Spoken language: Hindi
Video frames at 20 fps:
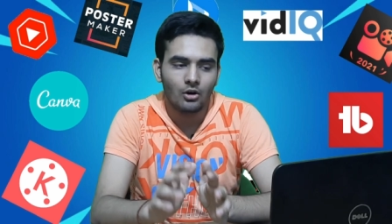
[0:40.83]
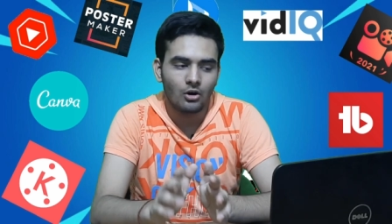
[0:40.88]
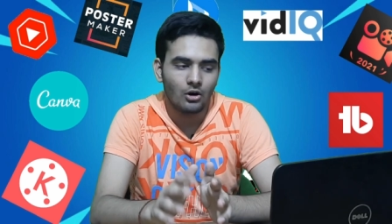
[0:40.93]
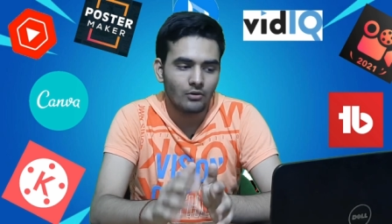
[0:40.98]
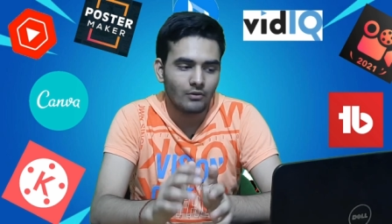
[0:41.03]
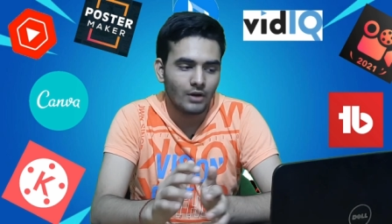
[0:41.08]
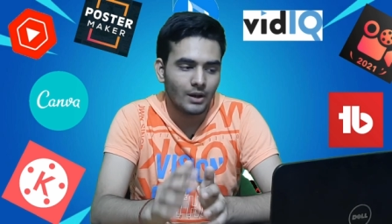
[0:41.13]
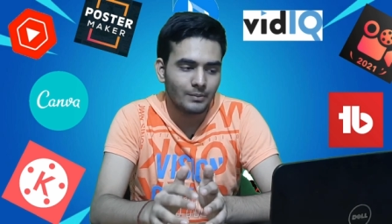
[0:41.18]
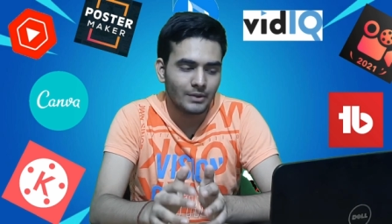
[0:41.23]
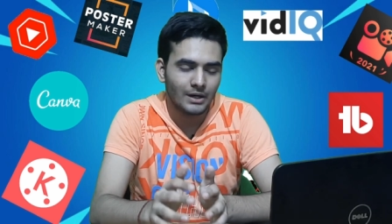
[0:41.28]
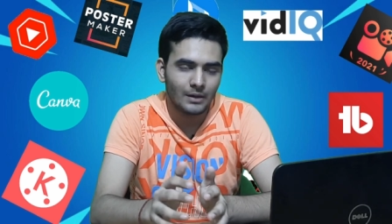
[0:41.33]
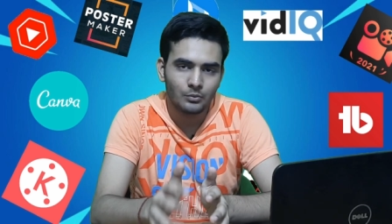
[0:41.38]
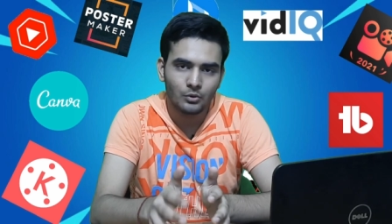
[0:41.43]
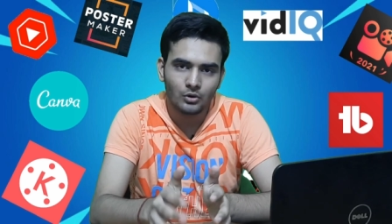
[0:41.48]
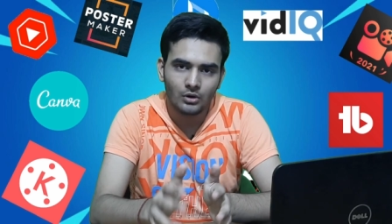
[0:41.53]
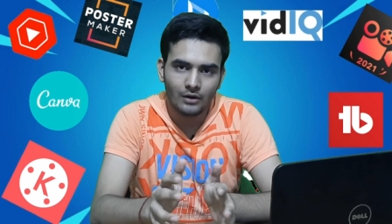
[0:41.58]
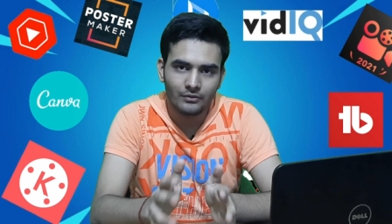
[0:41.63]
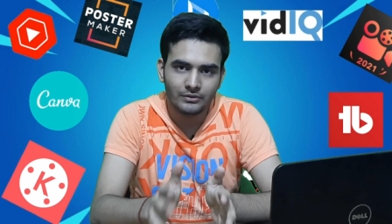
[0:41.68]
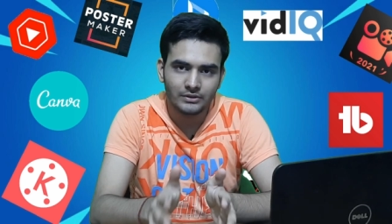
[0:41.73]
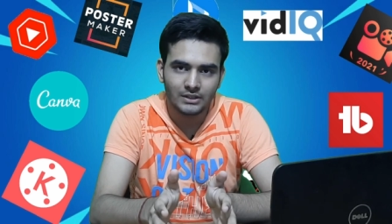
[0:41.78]
और वहाँ पर
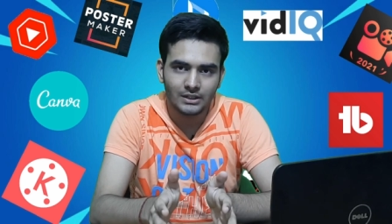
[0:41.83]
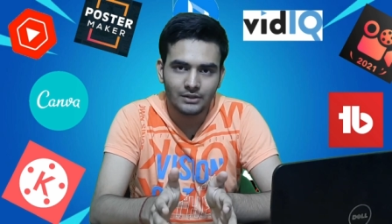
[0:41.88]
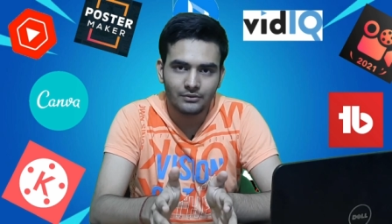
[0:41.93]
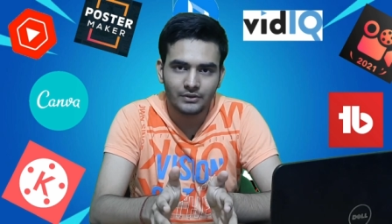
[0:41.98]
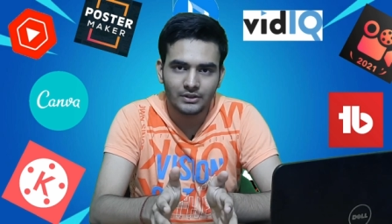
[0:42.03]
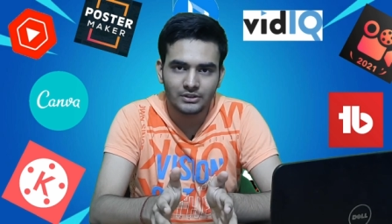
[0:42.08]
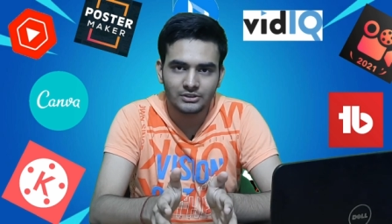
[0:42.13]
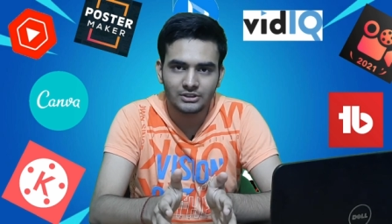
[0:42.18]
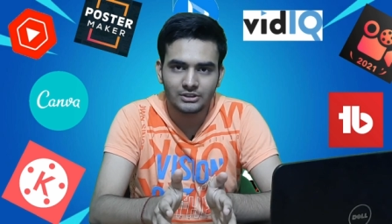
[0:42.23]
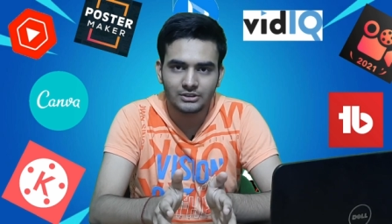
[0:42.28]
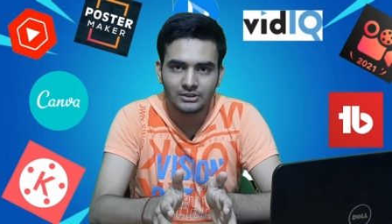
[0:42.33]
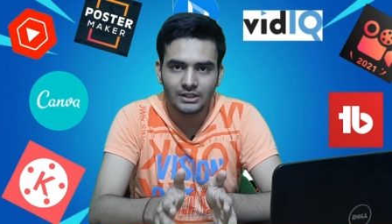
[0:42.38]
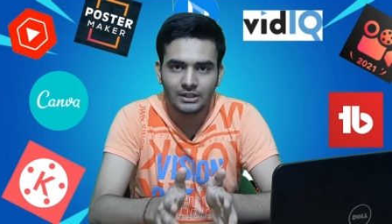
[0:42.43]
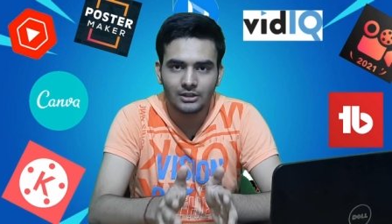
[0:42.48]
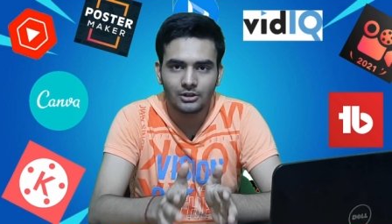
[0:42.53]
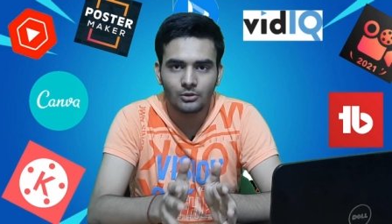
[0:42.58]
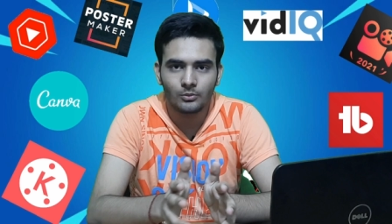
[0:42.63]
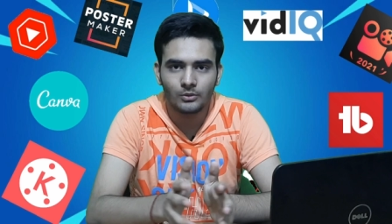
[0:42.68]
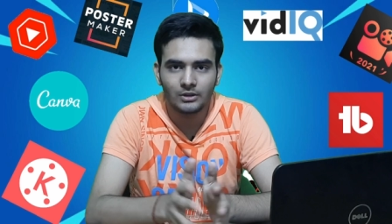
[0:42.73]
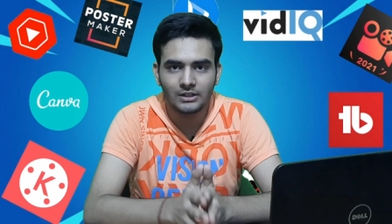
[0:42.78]
आपको काफ़ी सारे फंक्शंस
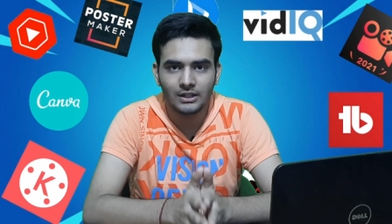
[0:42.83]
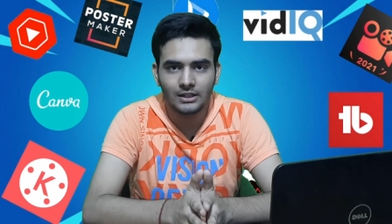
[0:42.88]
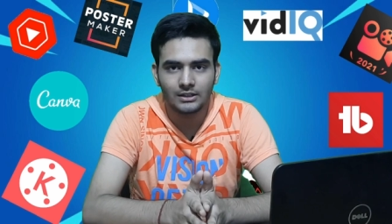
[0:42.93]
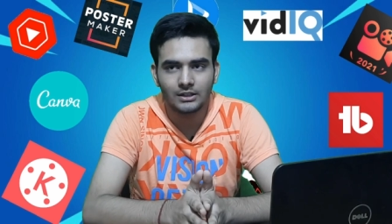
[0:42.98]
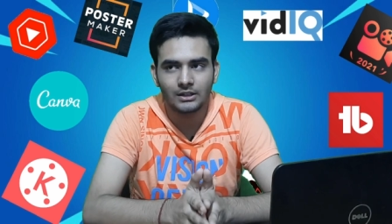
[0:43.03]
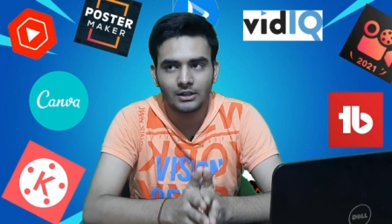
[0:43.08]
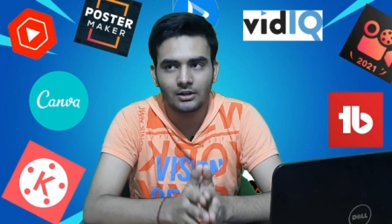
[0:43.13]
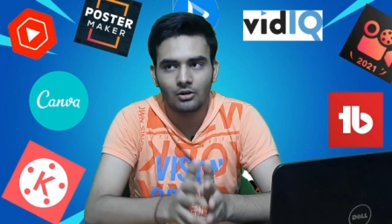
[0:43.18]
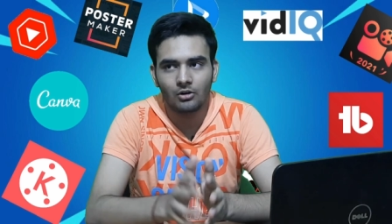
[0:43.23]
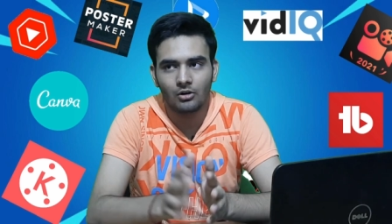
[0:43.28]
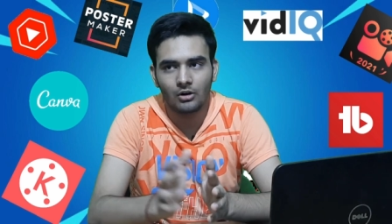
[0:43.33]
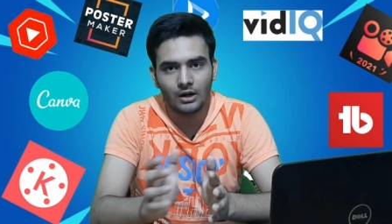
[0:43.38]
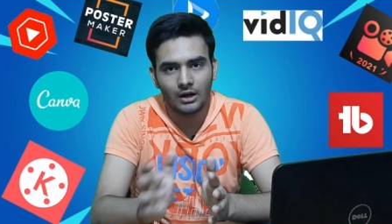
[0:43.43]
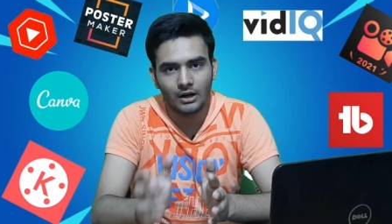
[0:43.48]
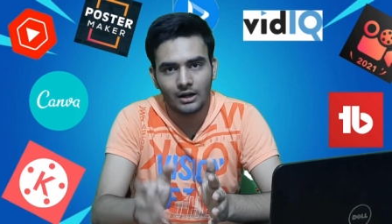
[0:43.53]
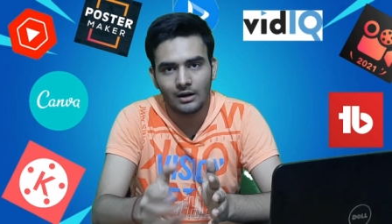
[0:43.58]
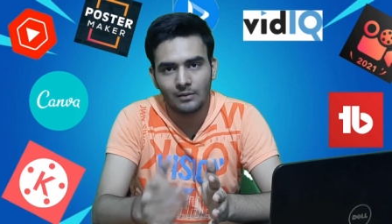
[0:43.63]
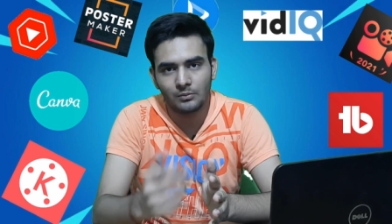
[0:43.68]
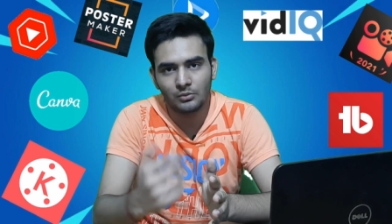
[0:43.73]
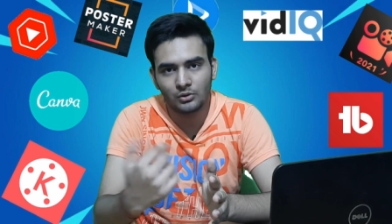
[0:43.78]
देखने को मिल जाते हैं और
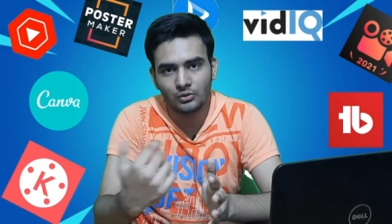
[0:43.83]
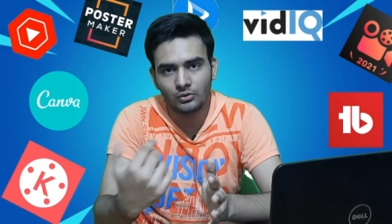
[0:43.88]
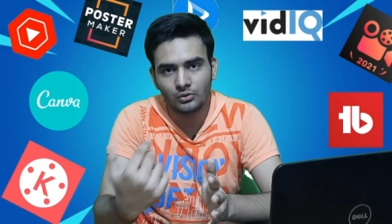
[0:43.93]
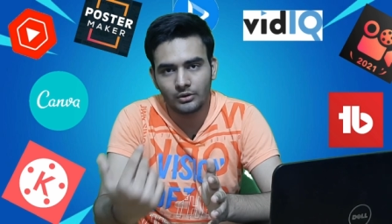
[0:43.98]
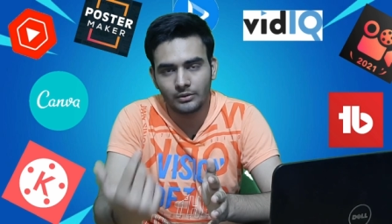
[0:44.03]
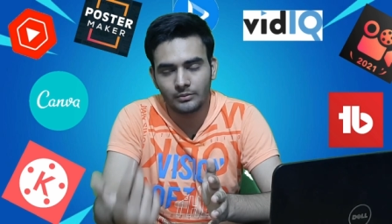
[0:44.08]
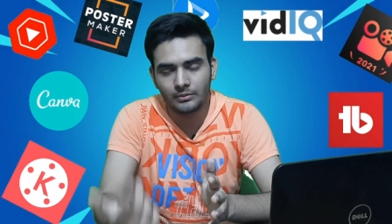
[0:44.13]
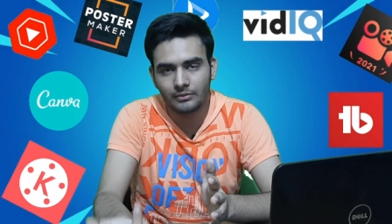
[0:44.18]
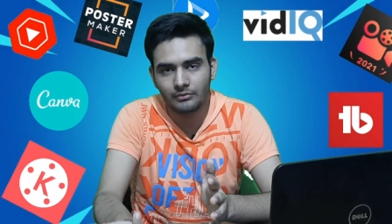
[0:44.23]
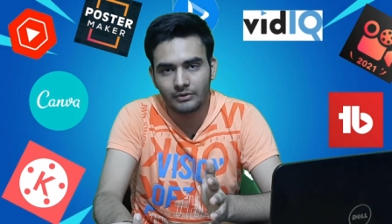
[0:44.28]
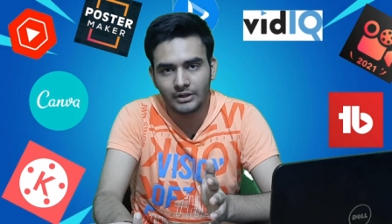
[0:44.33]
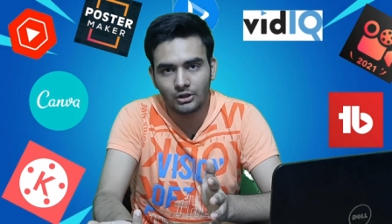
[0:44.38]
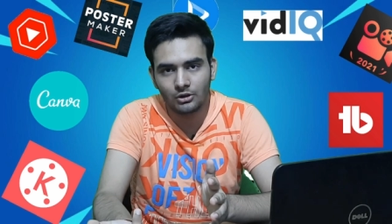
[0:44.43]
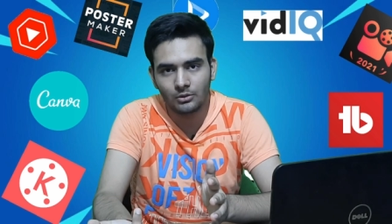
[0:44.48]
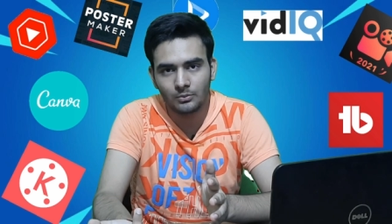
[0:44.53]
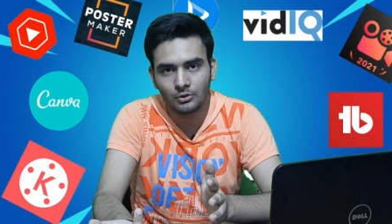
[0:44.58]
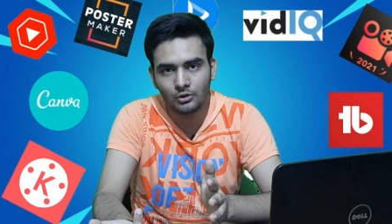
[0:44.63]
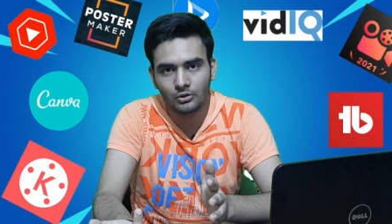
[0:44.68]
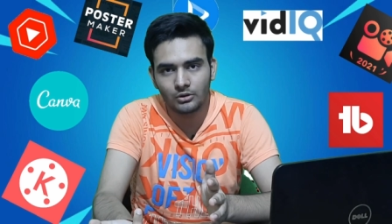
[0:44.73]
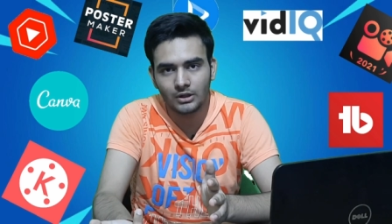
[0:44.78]
अगर आप लोग कोई भी
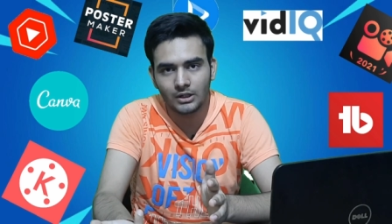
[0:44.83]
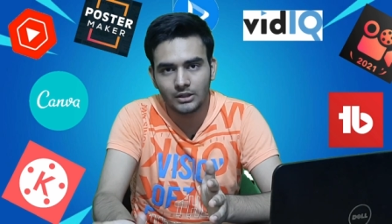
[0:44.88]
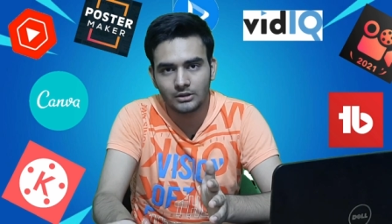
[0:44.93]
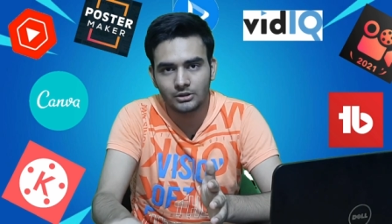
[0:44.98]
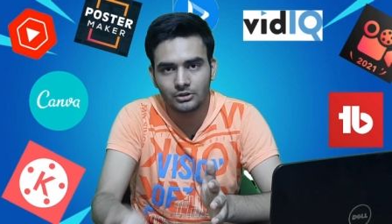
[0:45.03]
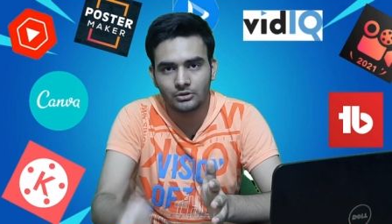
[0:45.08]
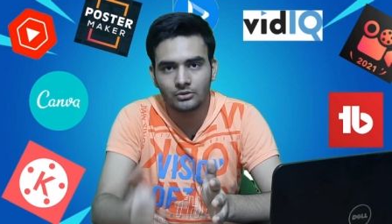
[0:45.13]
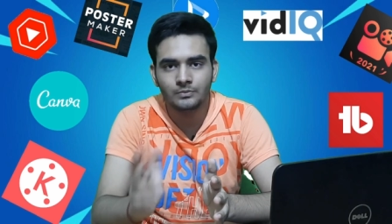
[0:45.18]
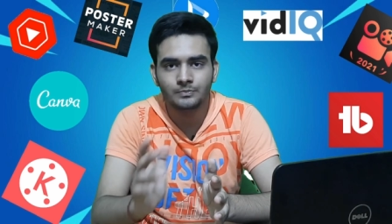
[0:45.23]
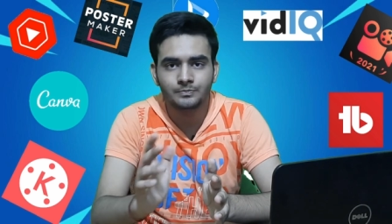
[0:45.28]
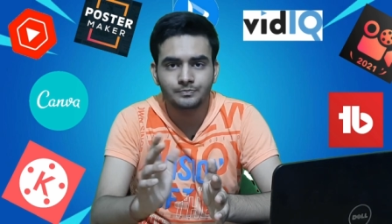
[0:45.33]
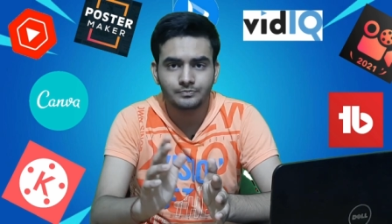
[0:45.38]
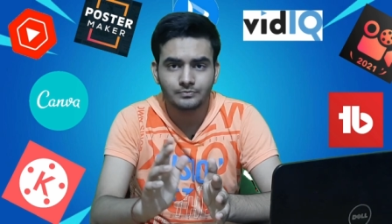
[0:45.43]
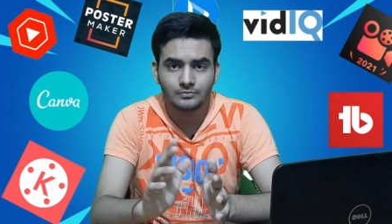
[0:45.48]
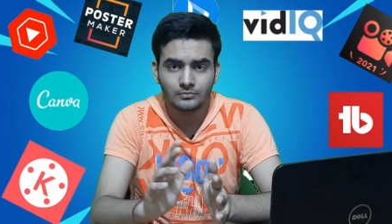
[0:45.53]
वीडियो अपलोड करते हो